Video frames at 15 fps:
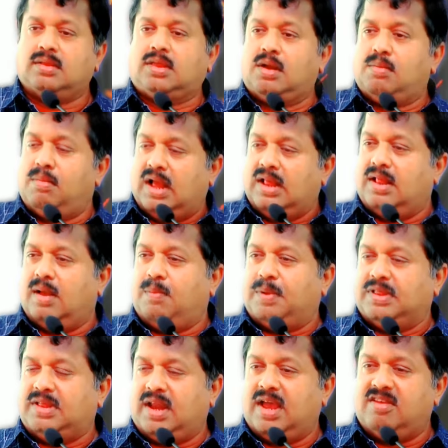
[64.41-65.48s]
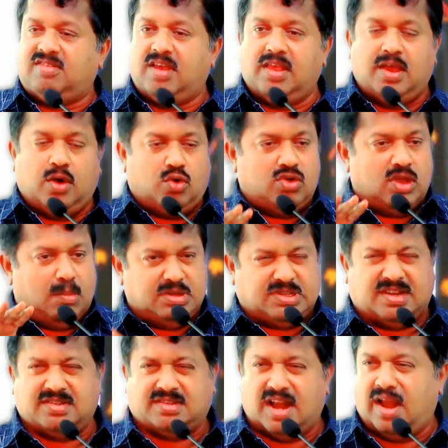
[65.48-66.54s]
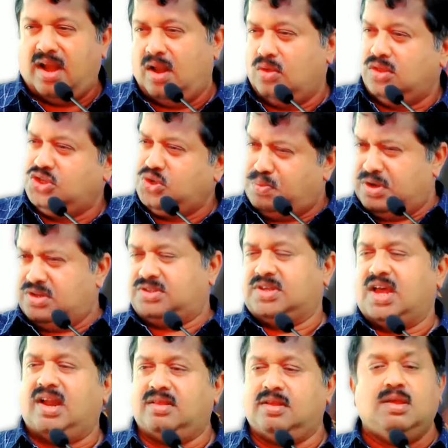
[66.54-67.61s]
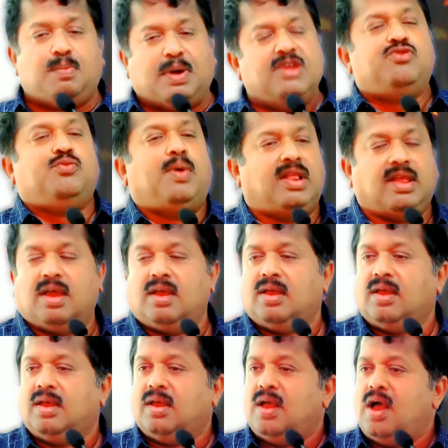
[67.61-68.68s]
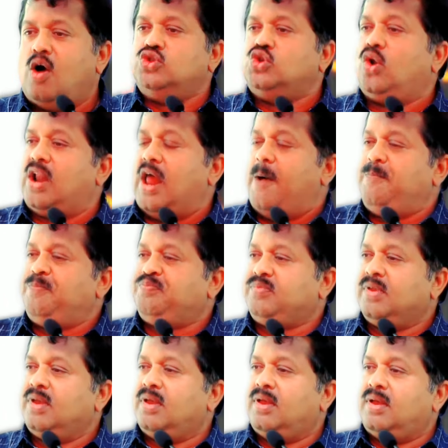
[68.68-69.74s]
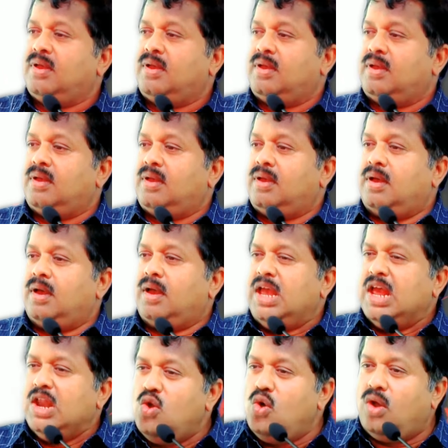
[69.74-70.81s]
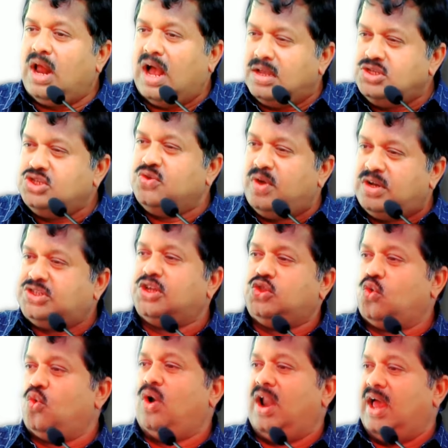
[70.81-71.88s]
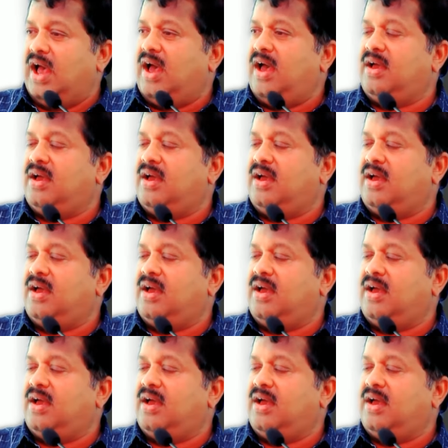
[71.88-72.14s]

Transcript: திரும்ப அந்த பத்திரிகை செய்தியை கொஞ்சம் பிஸ்னஸ் லைனில் வந்துச்சு பெருசாக இருந்தது படித்து பார்த்தேன் அவன் சொல்கிறான் இன்னொரு அஞ்சு வருஷத்துக்குள்ள